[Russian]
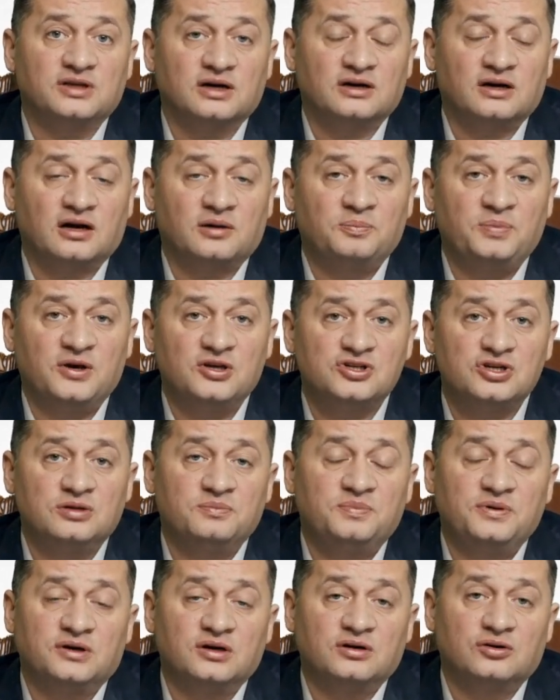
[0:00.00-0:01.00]
так как
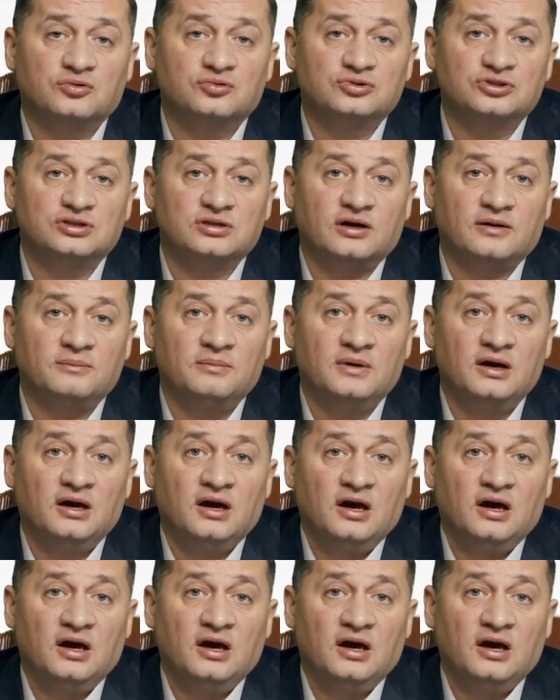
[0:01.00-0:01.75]
печень перегружена.